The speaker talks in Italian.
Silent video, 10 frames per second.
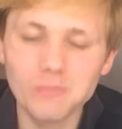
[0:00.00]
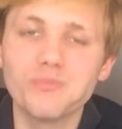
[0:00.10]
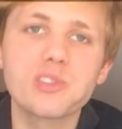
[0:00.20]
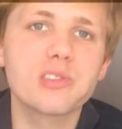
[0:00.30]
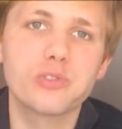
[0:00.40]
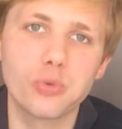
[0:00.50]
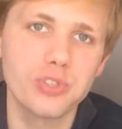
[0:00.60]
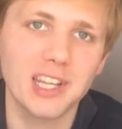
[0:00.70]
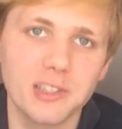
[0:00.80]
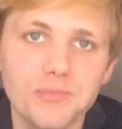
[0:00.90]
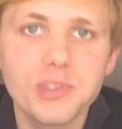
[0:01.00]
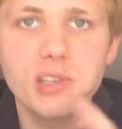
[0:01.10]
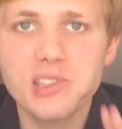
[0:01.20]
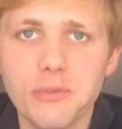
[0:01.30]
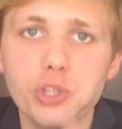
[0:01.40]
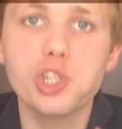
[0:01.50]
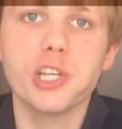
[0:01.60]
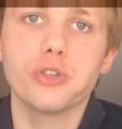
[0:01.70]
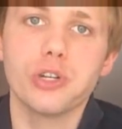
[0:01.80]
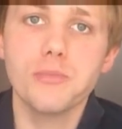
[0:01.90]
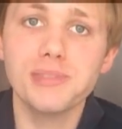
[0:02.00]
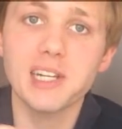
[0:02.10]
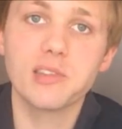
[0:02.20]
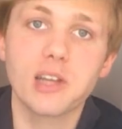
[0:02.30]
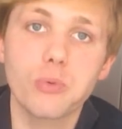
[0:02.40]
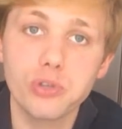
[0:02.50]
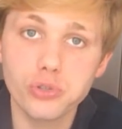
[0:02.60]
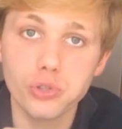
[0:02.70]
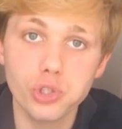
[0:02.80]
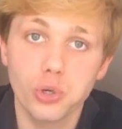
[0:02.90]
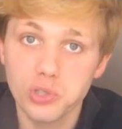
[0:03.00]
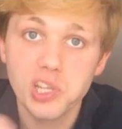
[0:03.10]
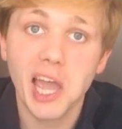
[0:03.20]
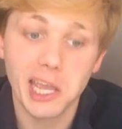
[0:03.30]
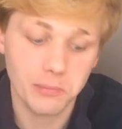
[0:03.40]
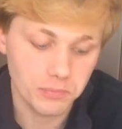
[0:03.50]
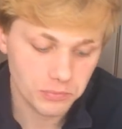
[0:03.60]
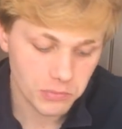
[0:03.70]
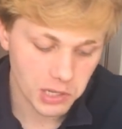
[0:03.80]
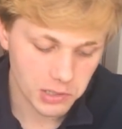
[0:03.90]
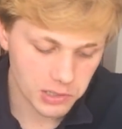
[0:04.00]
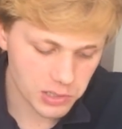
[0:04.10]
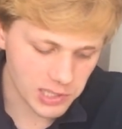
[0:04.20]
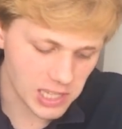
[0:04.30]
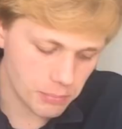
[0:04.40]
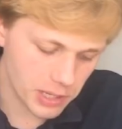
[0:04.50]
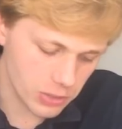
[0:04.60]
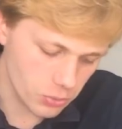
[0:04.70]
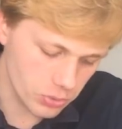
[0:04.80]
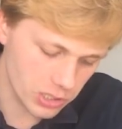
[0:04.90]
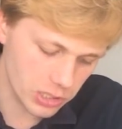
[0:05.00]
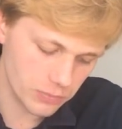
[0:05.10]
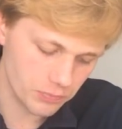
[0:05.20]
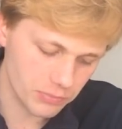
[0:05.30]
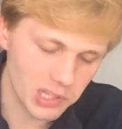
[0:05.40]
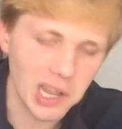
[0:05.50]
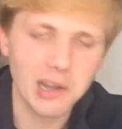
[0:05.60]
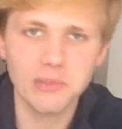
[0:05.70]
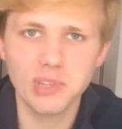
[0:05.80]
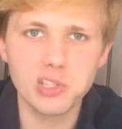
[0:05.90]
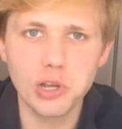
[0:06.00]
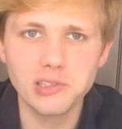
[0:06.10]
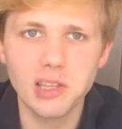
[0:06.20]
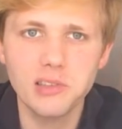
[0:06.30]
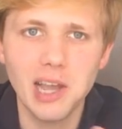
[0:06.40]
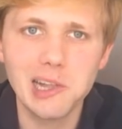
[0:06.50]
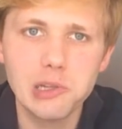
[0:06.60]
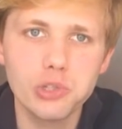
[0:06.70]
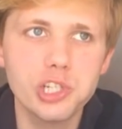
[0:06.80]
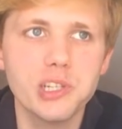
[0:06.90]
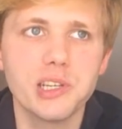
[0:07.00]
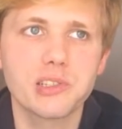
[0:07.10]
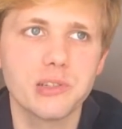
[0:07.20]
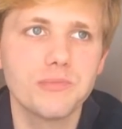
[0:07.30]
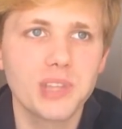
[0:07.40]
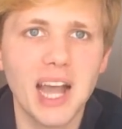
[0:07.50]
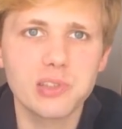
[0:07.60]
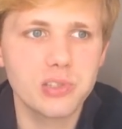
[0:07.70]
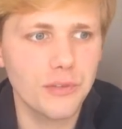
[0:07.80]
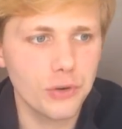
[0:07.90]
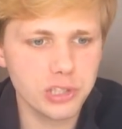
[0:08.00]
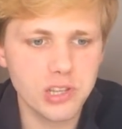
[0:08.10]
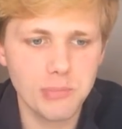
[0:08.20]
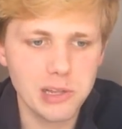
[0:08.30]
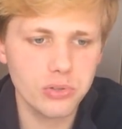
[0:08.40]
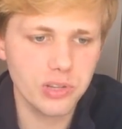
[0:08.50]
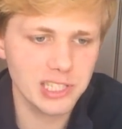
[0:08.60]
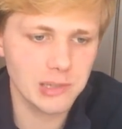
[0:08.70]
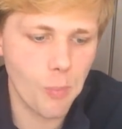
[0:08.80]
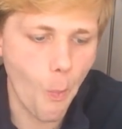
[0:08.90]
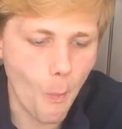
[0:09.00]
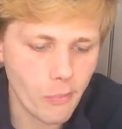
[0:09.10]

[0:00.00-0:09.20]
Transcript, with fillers: Mm, scusate, stavo dicendo, in pratica questo jiozai sarebbe un, una sorta di aglio cinese, anzi forse è meglio dire